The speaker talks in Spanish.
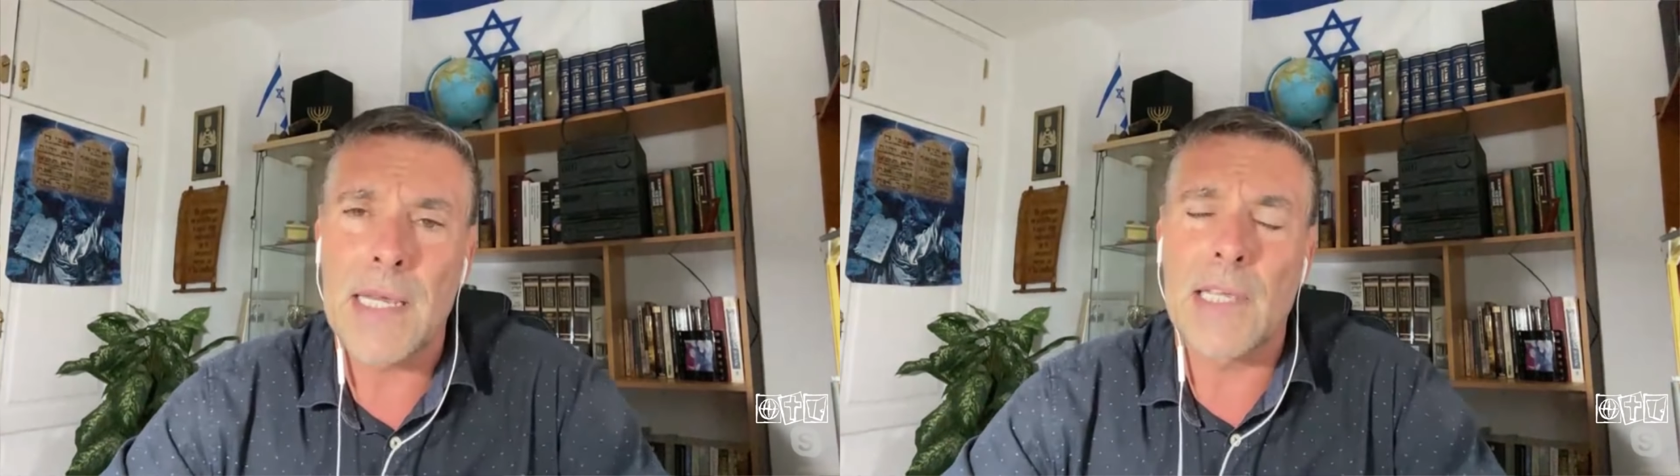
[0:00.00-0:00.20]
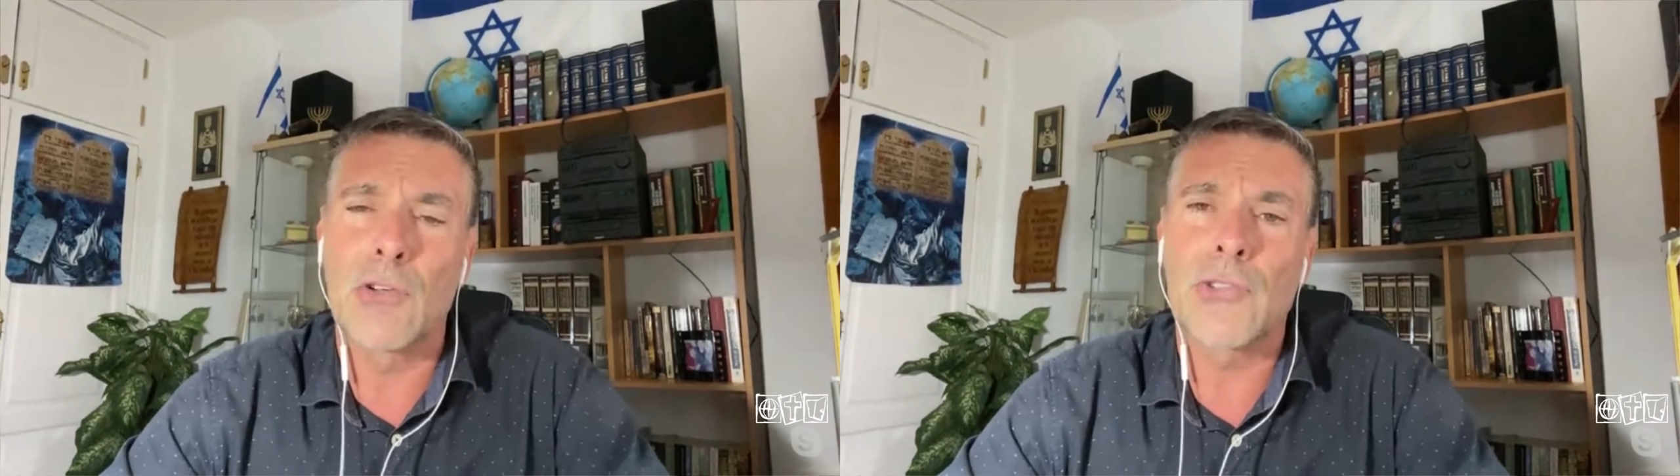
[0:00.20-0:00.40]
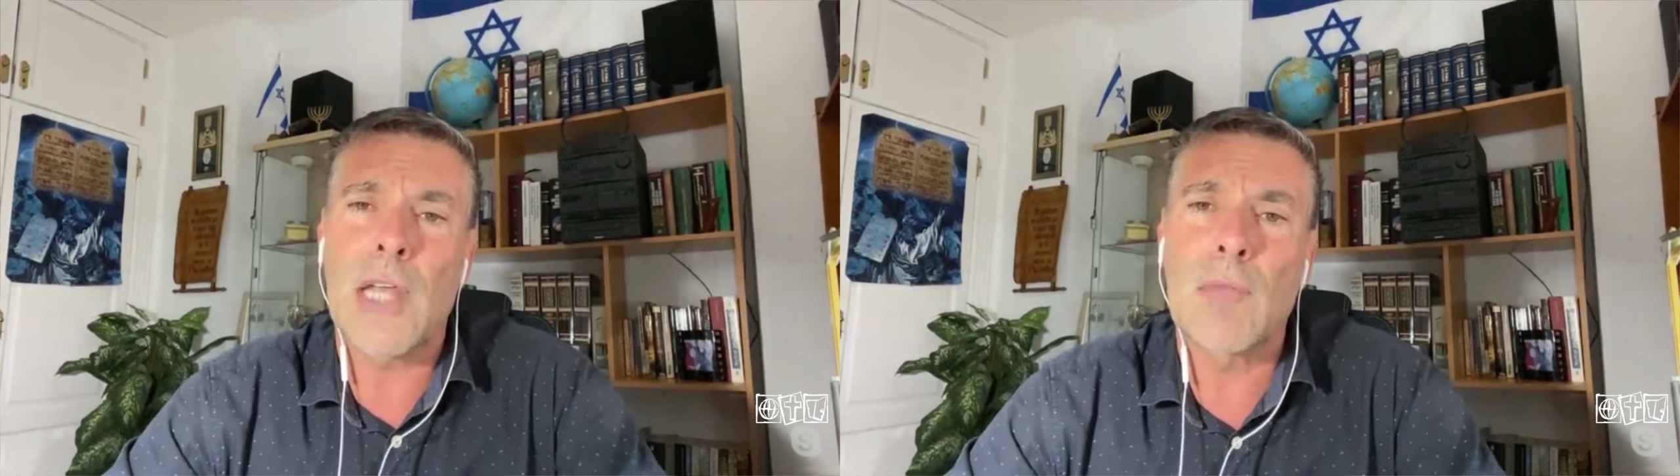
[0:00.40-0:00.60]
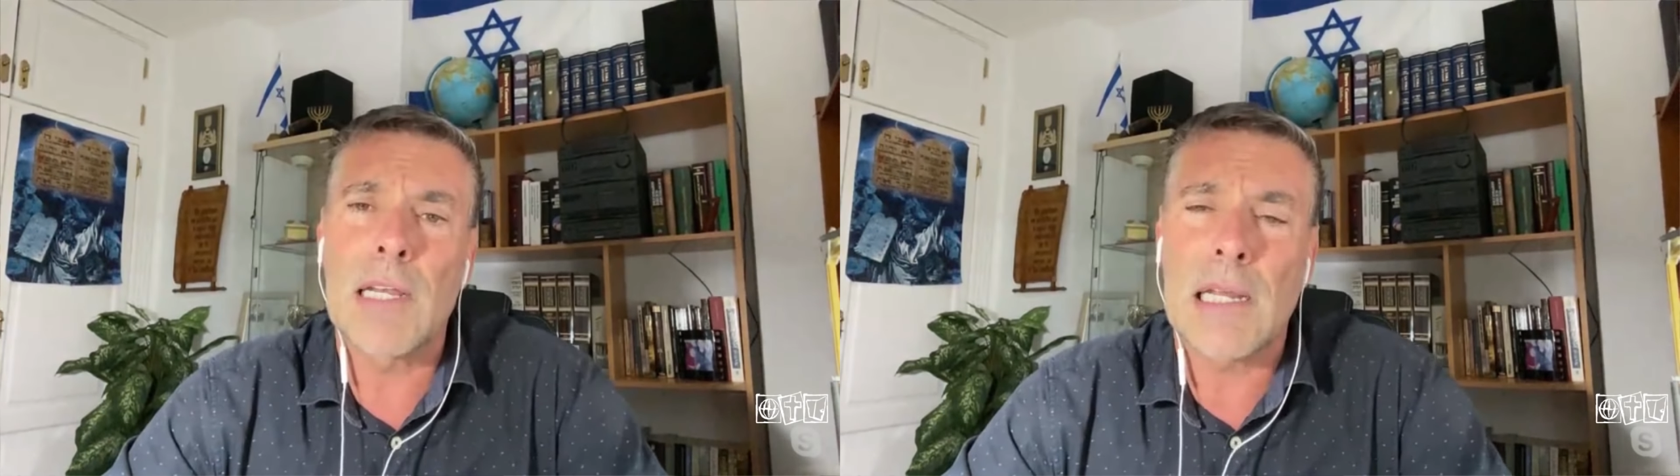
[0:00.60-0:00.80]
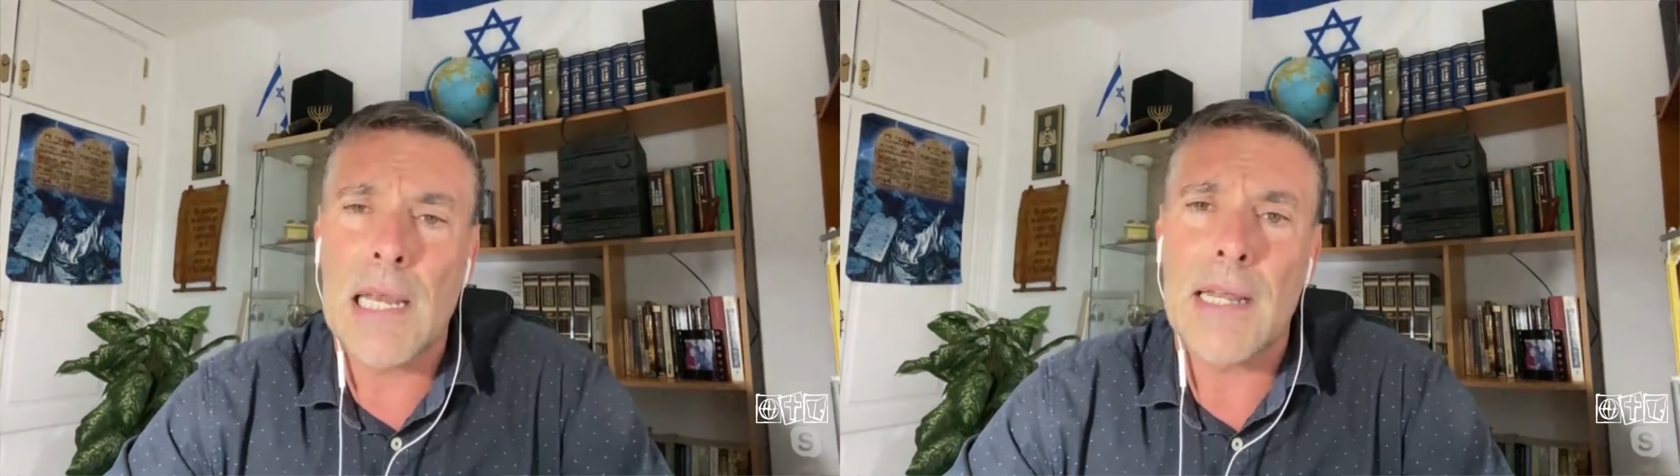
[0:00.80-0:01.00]
para que nos
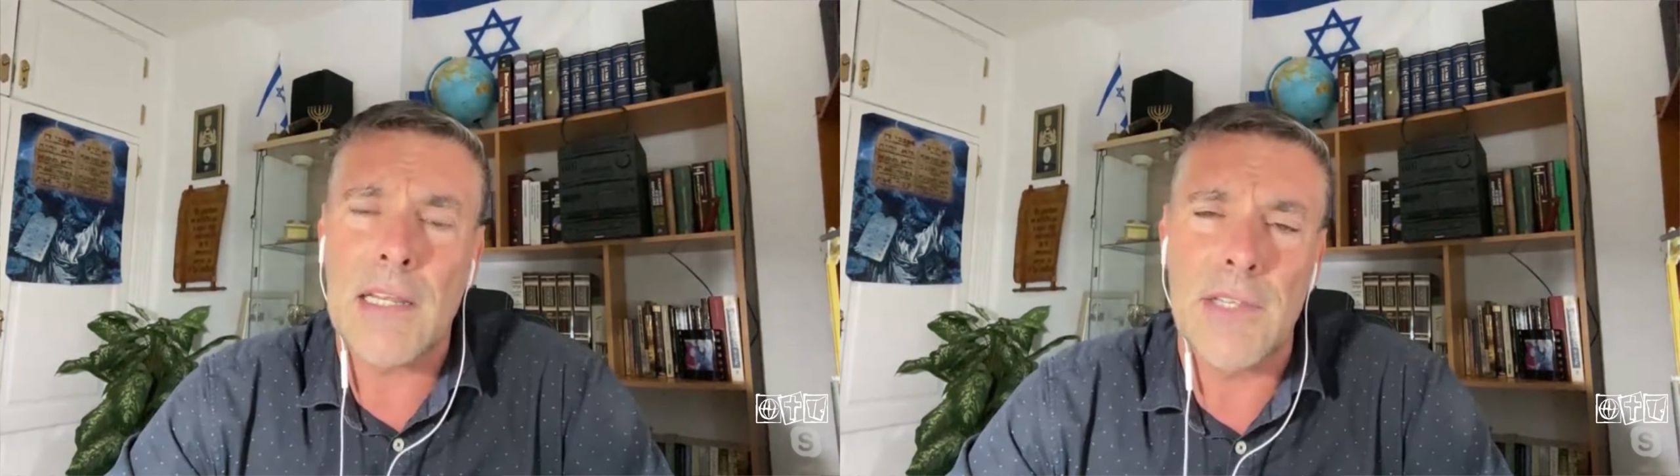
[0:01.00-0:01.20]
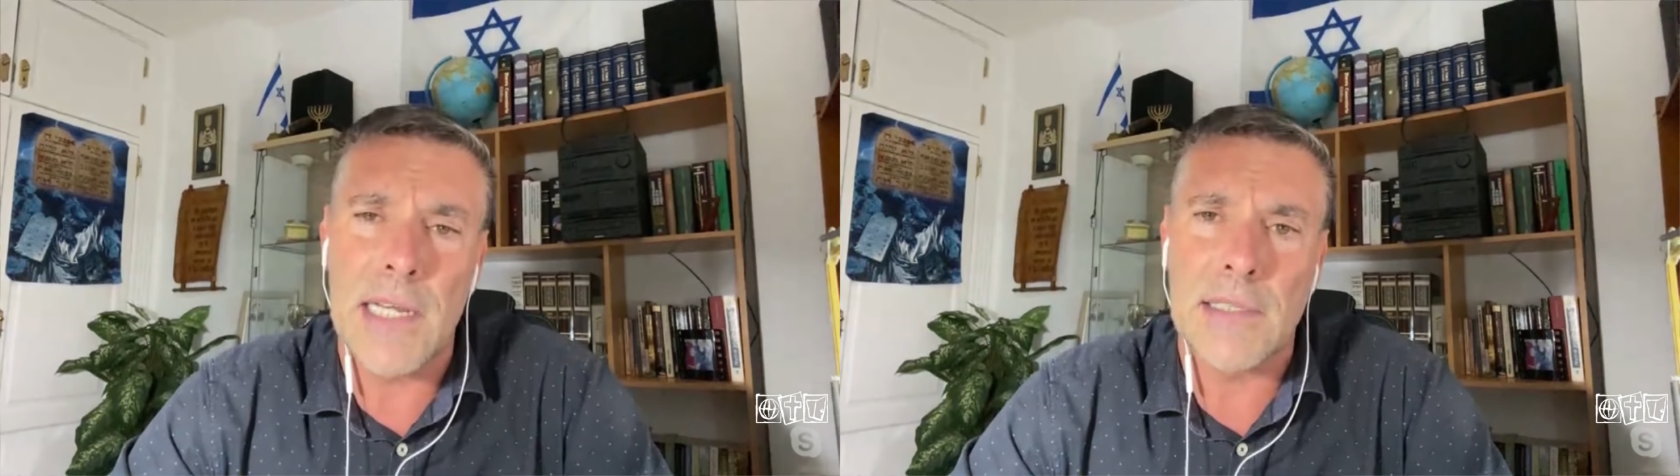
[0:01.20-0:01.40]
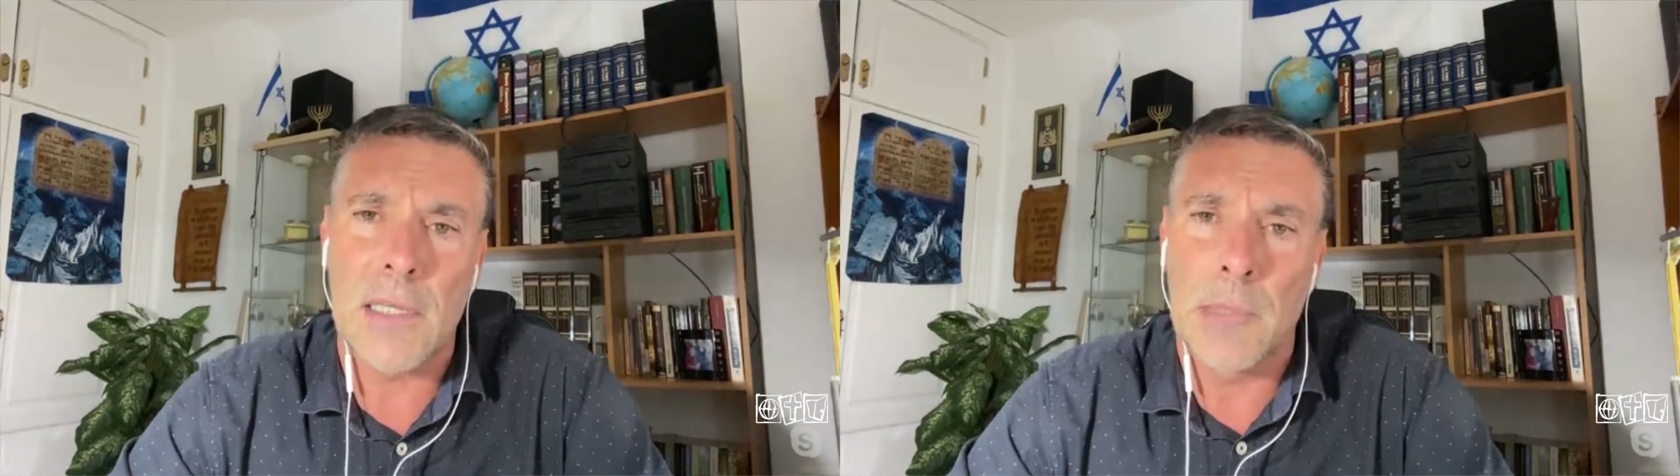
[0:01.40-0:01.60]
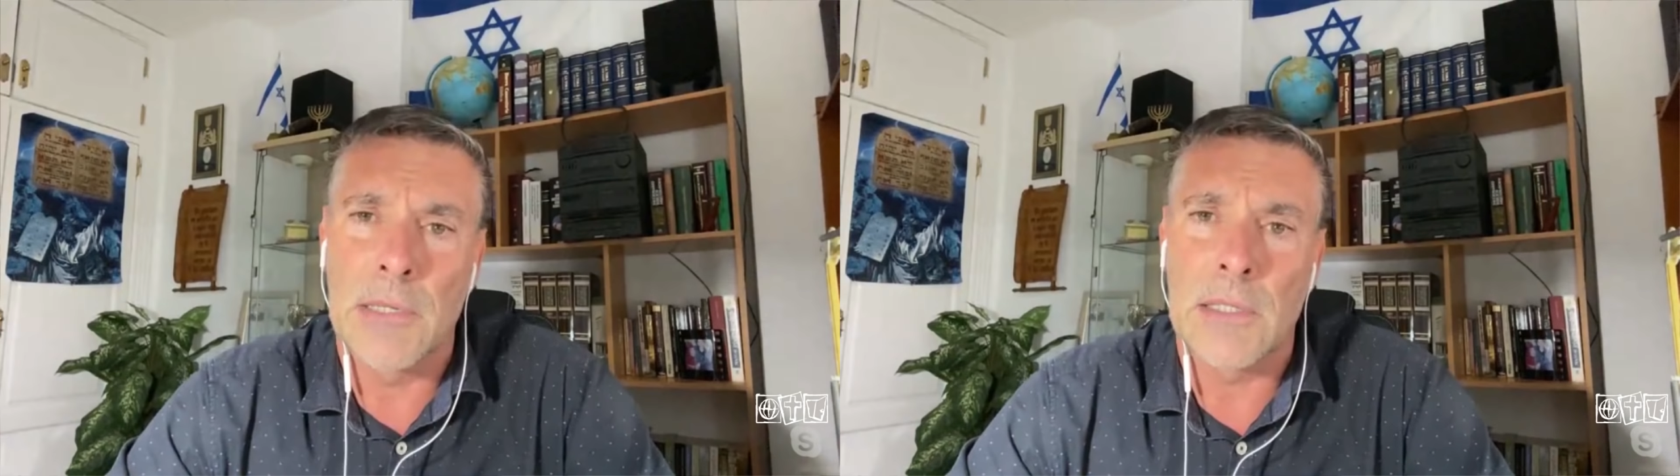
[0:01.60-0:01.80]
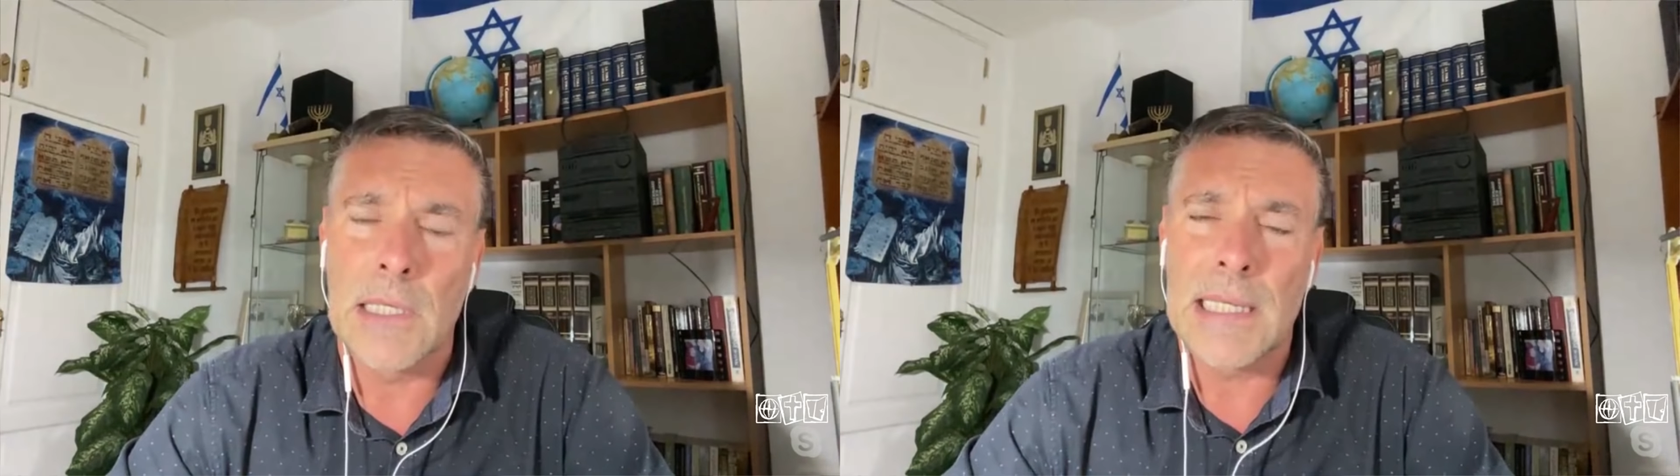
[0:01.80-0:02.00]
hablen clara y
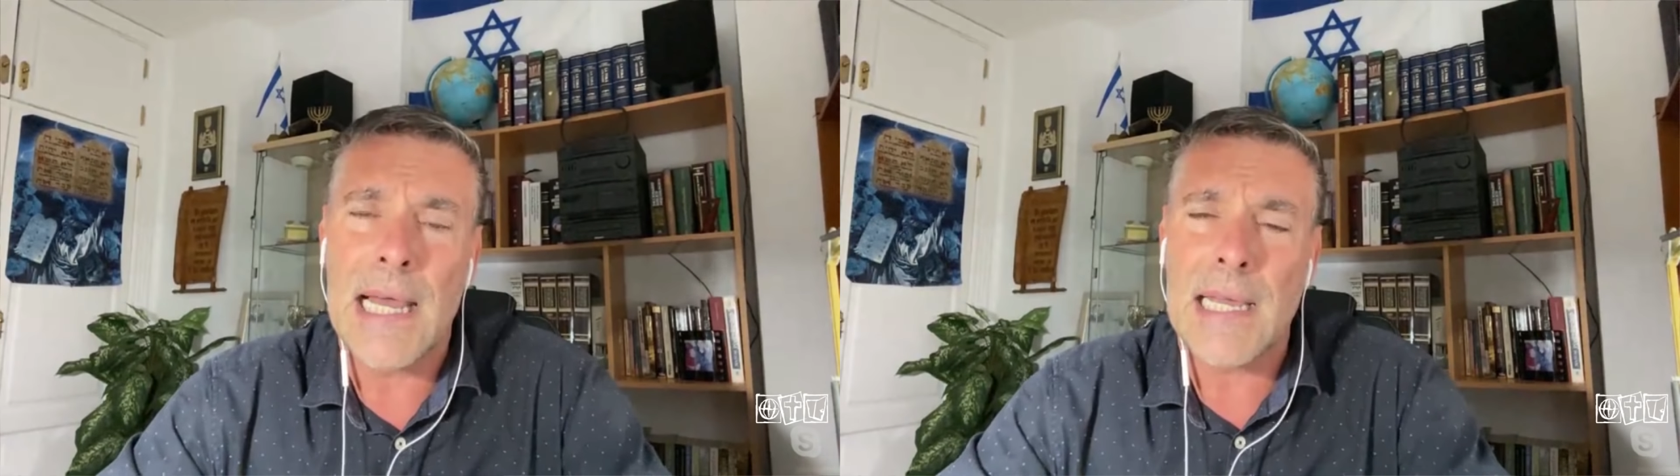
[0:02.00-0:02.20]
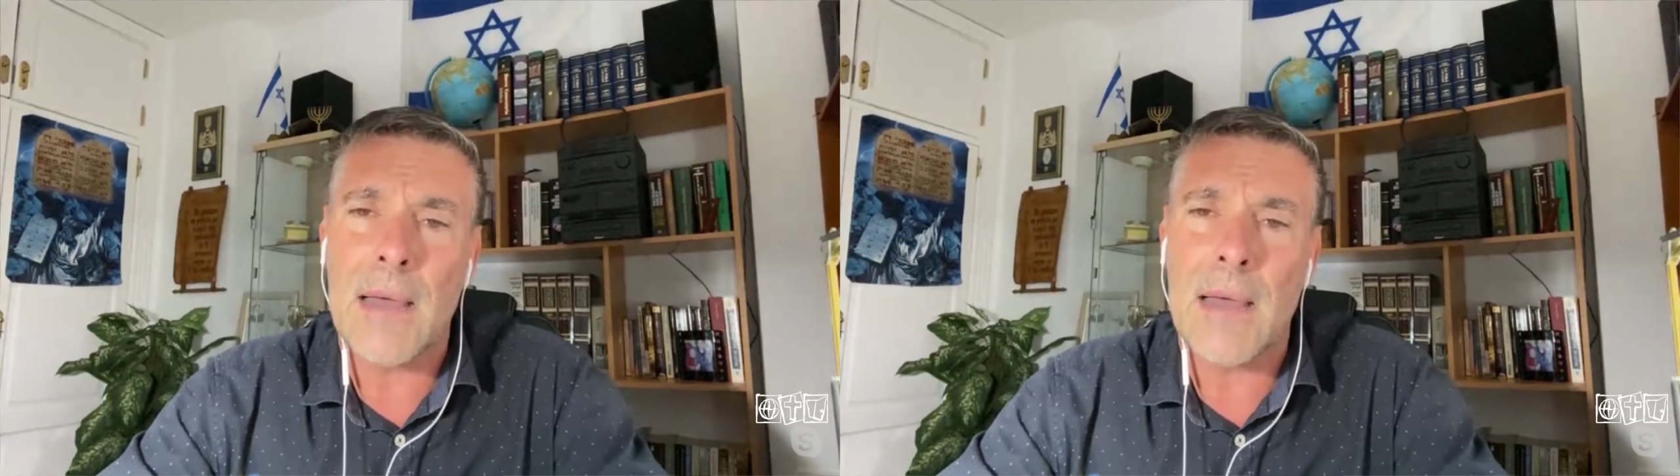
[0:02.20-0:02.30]
directamente.